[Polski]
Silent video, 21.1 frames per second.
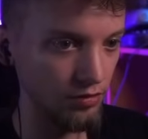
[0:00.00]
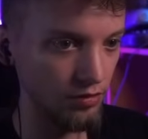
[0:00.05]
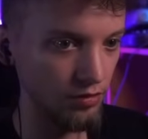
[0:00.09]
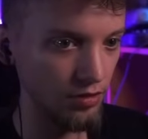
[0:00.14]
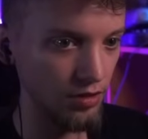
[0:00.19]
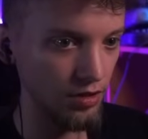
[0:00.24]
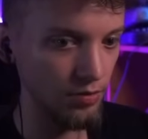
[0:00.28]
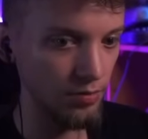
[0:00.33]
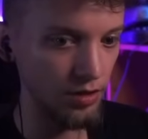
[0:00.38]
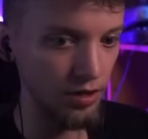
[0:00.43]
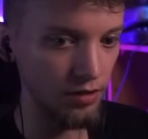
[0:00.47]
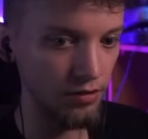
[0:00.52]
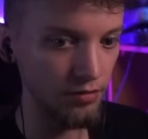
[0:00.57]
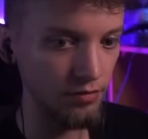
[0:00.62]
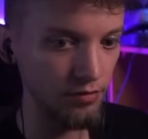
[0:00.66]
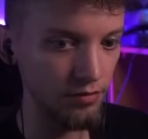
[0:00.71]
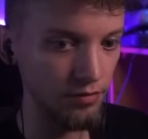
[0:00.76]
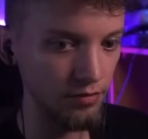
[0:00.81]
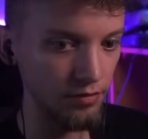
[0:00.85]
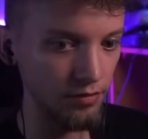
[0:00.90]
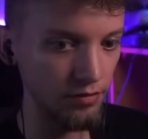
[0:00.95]
Dobra.
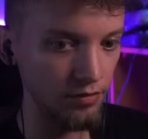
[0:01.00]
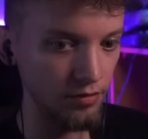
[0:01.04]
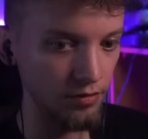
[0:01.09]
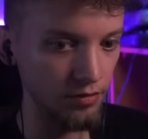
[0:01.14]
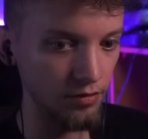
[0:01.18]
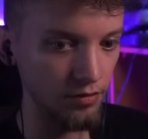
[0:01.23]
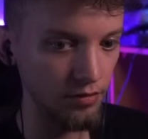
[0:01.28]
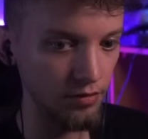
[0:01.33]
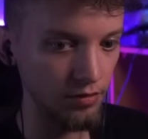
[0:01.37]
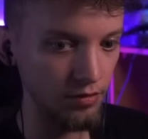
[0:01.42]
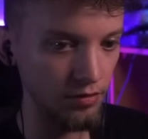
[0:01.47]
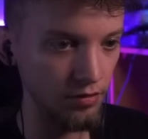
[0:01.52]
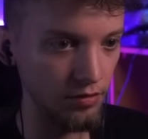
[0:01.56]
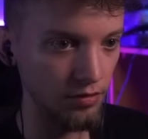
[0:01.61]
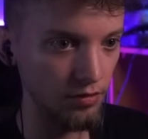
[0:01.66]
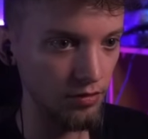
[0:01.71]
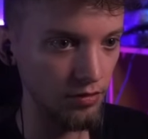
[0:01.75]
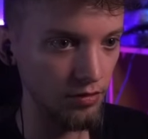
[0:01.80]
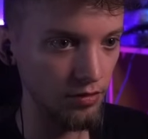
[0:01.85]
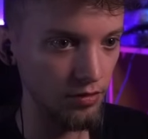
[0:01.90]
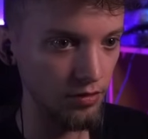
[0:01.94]
Aha!
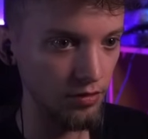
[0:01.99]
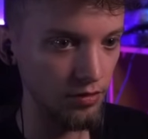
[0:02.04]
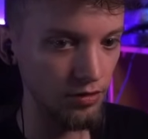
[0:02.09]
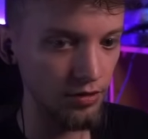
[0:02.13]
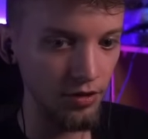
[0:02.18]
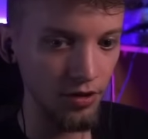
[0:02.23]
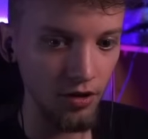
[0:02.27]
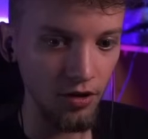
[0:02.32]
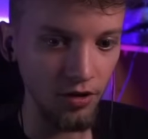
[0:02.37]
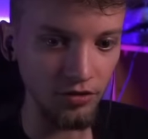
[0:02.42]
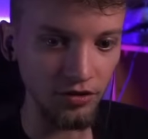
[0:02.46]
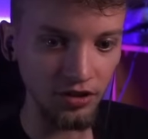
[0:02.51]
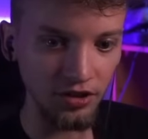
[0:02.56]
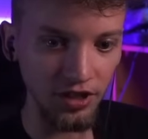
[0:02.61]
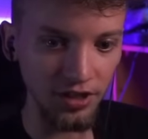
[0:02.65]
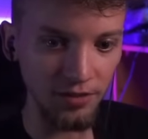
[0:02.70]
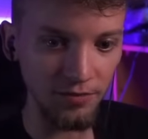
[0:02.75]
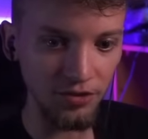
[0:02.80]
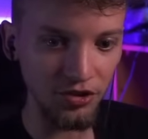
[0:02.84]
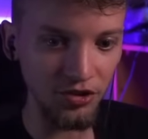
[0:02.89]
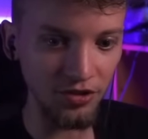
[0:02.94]
Dostałem... O,
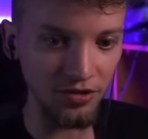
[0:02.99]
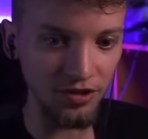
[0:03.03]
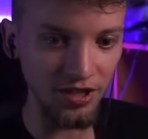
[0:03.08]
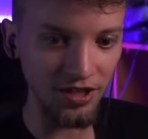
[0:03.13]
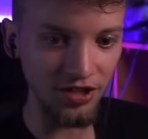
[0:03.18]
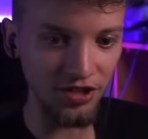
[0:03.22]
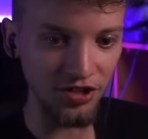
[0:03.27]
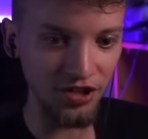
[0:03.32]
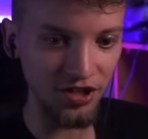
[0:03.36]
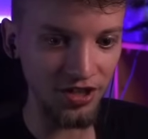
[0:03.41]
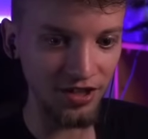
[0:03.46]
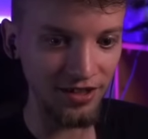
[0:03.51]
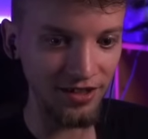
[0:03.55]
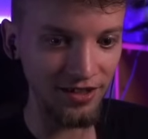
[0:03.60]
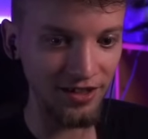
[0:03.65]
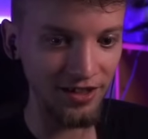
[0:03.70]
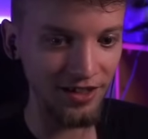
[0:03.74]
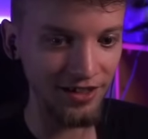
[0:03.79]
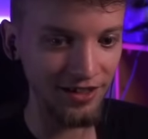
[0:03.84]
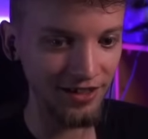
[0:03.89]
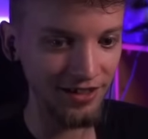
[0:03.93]
dostałem osiągnięcie!
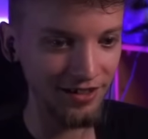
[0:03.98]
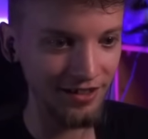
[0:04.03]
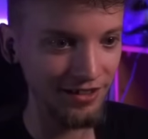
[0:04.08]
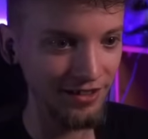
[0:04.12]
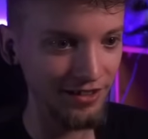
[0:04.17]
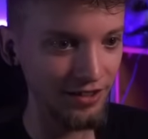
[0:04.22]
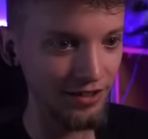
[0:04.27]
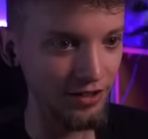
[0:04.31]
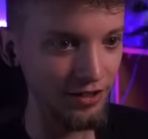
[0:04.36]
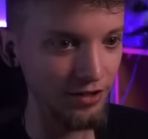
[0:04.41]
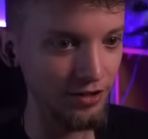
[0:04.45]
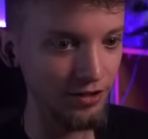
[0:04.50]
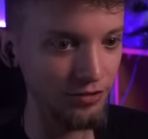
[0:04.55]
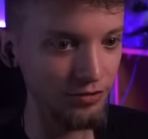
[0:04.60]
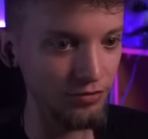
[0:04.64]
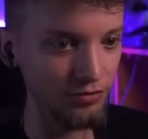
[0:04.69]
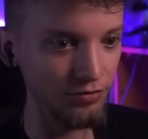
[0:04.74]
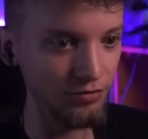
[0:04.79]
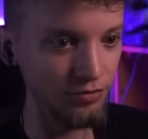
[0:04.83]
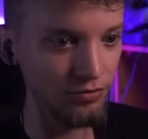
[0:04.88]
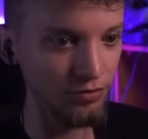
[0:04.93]
What the
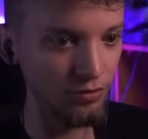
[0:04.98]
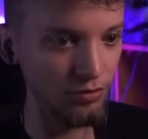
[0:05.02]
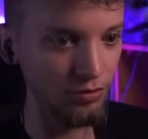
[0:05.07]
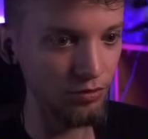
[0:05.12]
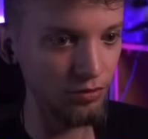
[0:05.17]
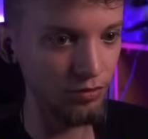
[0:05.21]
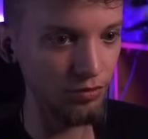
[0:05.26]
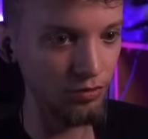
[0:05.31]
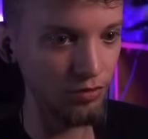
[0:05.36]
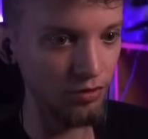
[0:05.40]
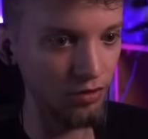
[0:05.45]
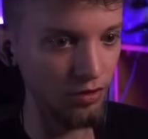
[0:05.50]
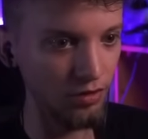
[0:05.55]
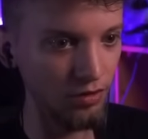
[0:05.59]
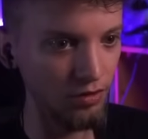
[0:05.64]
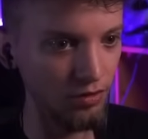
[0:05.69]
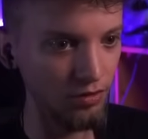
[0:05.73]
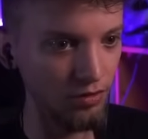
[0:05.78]
fuck? Uuu.